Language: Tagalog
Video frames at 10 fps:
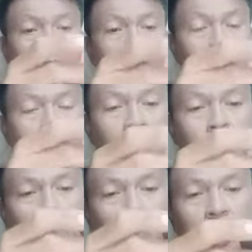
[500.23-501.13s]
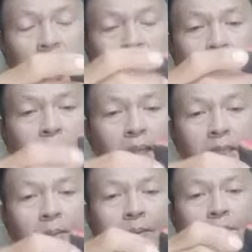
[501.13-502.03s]
Make sure na ang
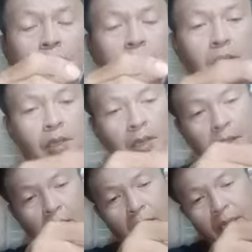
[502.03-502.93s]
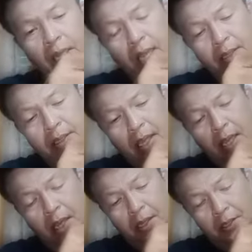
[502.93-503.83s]
ating
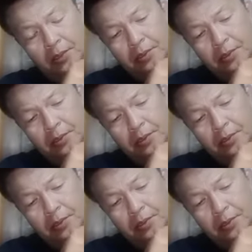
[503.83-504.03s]
inihandang